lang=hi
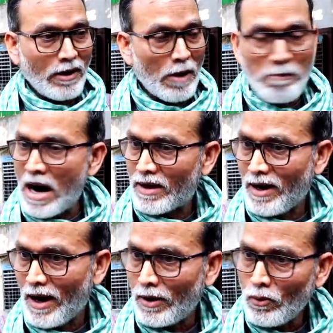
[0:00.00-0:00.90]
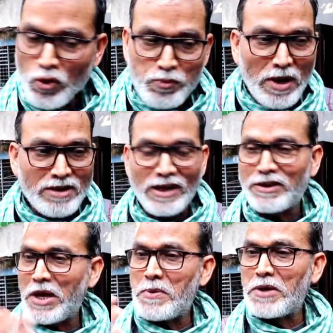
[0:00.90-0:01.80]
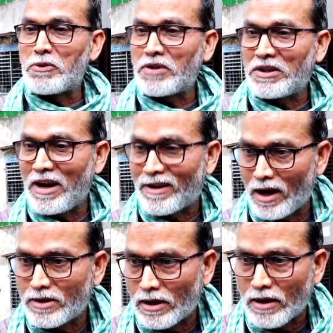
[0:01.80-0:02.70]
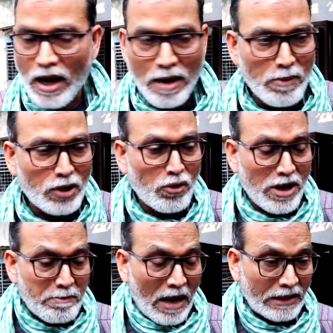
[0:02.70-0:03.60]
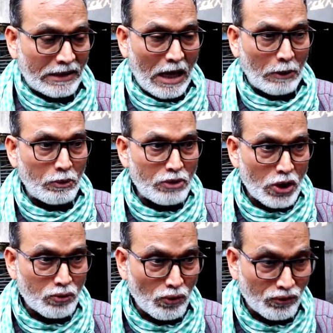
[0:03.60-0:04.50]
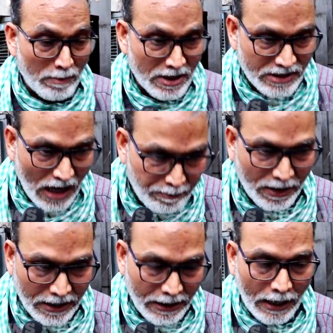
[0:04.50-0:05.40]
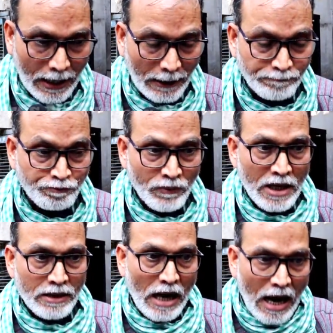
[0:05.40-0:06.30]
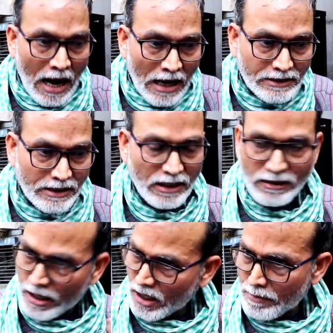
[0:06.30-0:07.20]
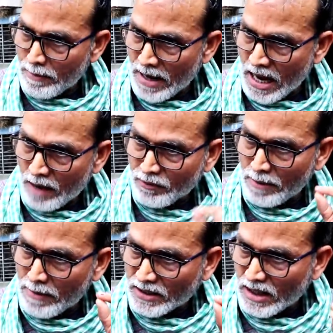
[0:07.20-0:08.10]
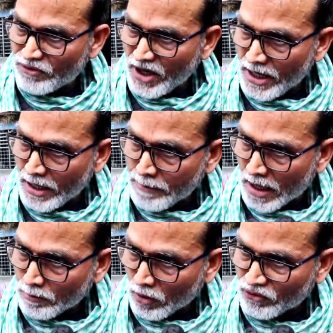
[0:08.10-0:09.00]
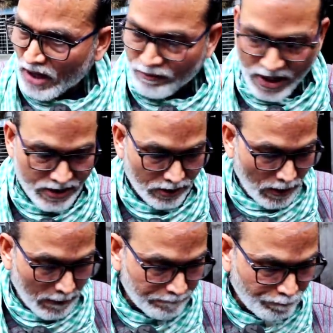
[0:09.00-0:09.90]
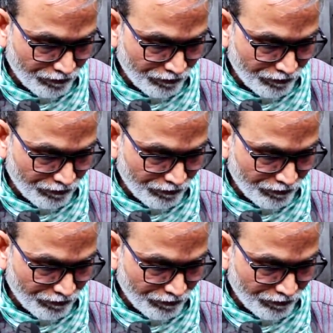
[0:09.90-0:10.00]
का मार्ग है उस पर चलते हुए जो सत्याग्रह चल रहा है मैं तो ये मानता हूँ कि इसको समझना पड़ेगा कि आज की तारीख में मैं आपके माध्यम से एक बात बहुत साफ कह सकता हूँ